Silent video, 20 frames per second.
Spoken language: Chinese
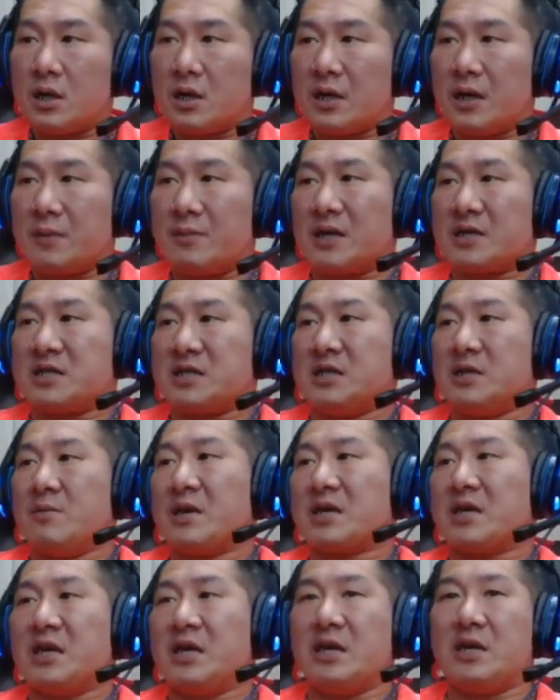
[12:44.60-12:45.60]
人嘛是
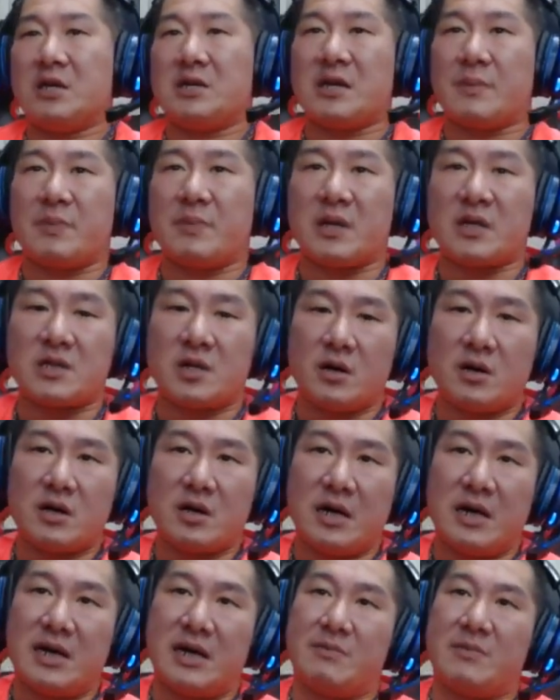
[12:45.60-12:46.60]
要去食便当
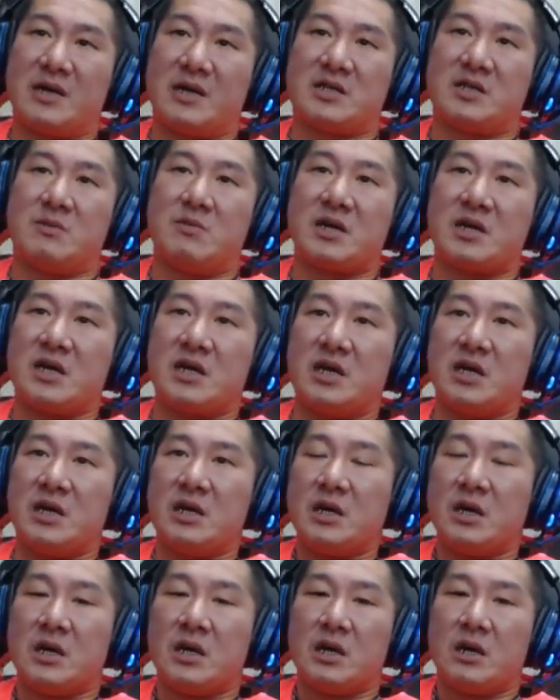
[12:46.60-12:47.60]
的，人嘛是要
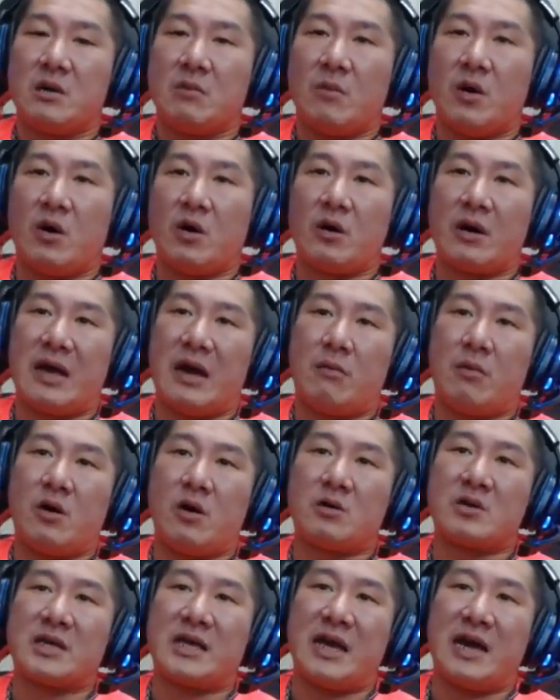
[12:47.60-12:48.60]
去无聊
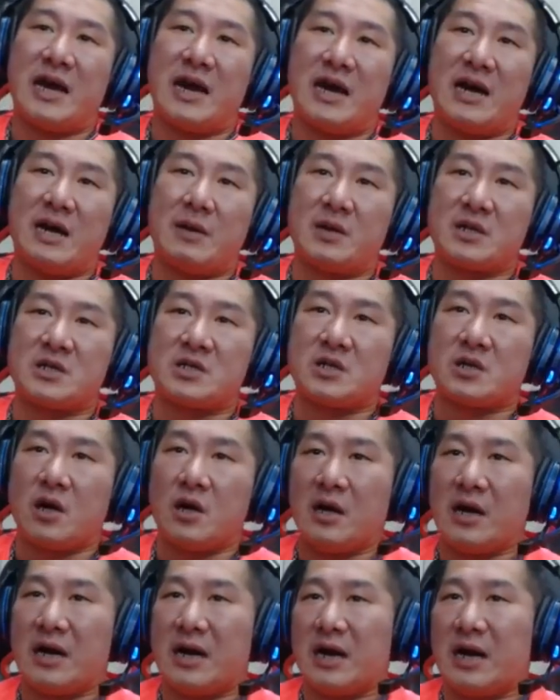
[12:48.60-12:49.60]
罔行人嘛是
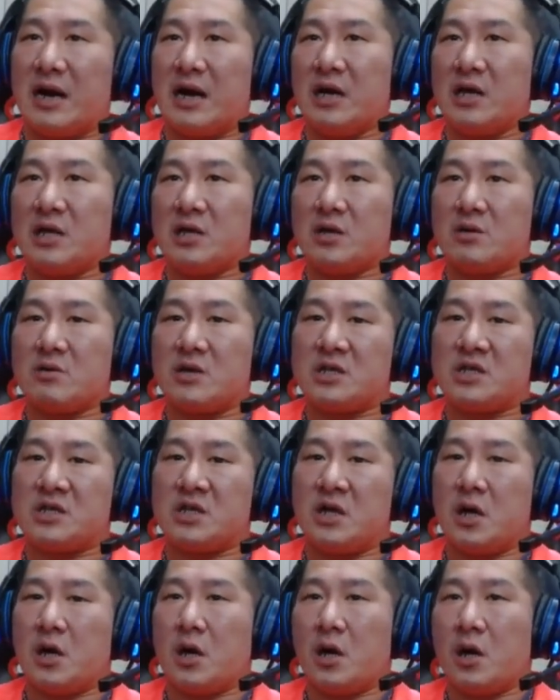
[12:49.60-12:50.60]
讲啊，啊，你这咧
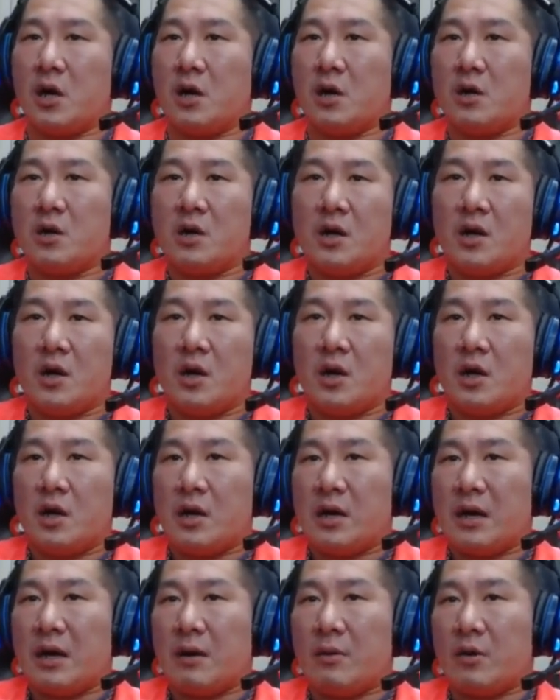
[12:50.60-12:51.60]
招，
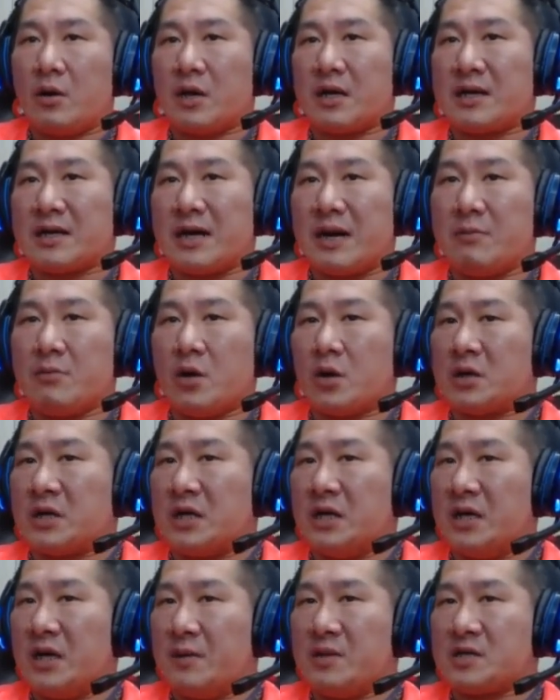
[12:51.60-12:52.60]
啊，无人工无
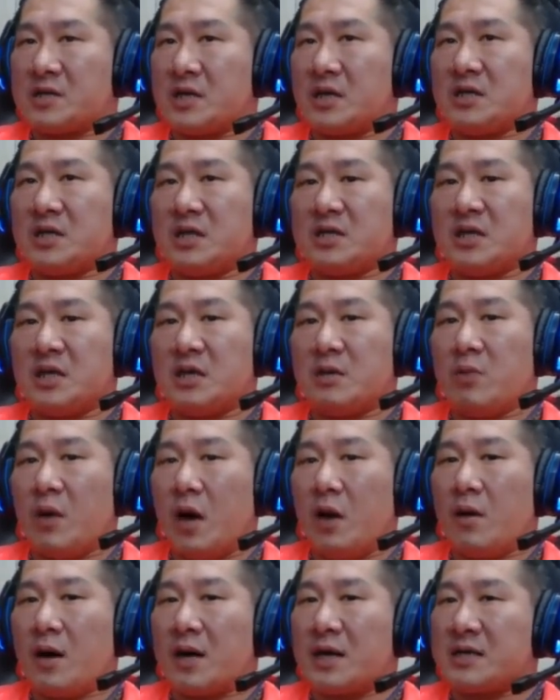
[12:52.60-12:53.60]
去，若要生气气，无
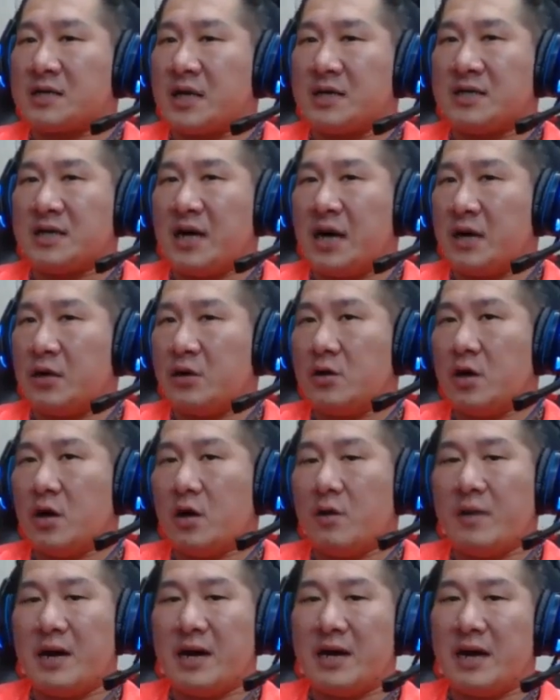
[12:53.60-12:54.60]
我去参加旅
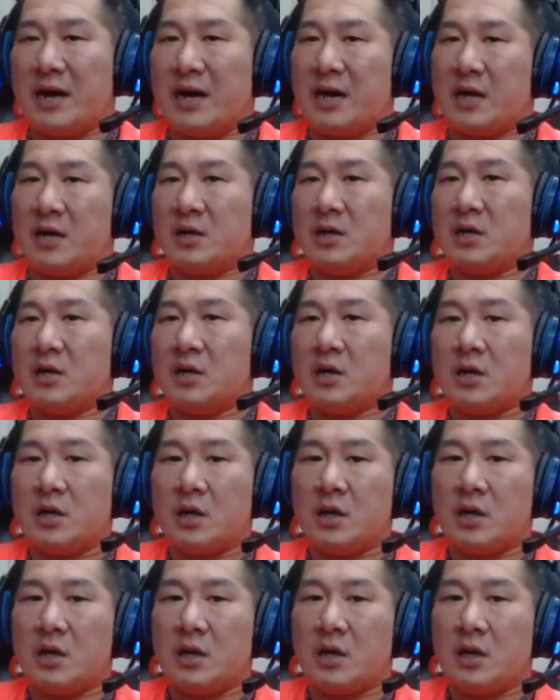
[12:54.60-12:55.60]
游，要安怎？
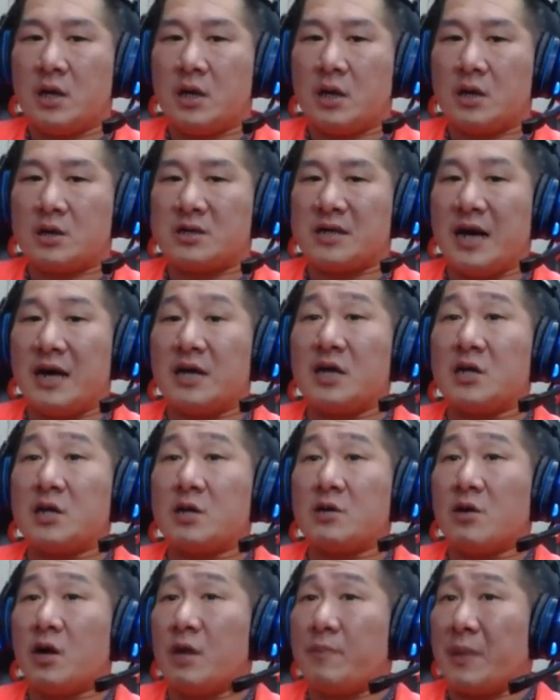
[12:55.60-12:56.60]
哦，个你
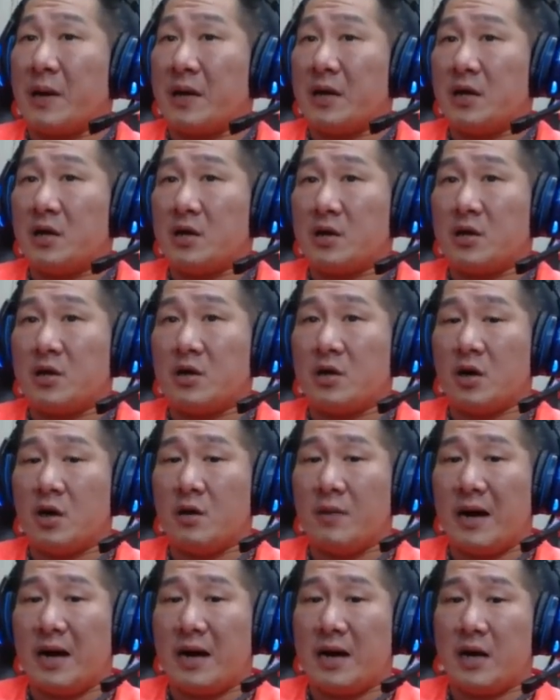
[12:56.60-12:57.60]
丢拢嘛办迄落旅
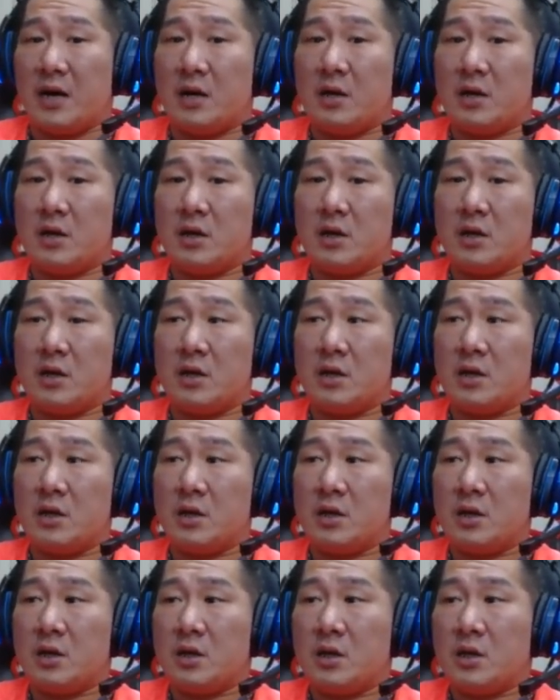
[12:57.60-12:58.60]
游嘛，
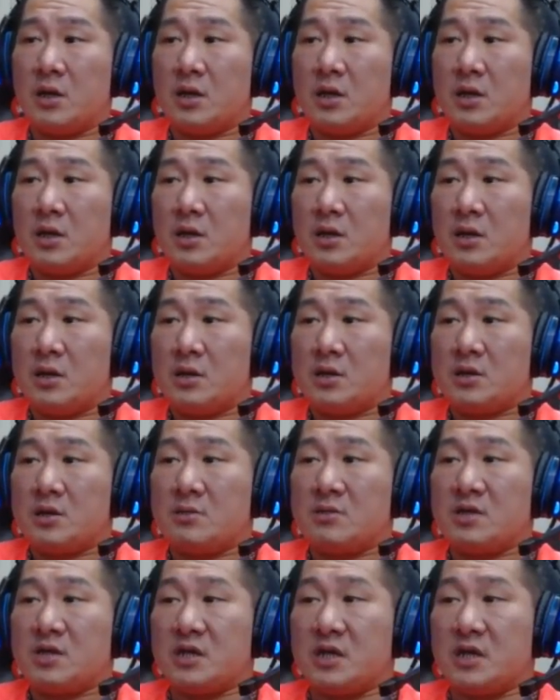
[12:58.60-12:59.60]
是
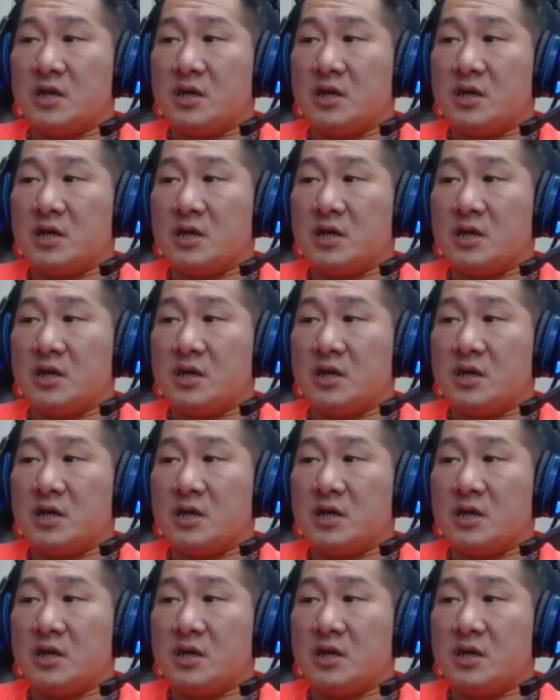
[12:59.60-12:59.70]
毋是？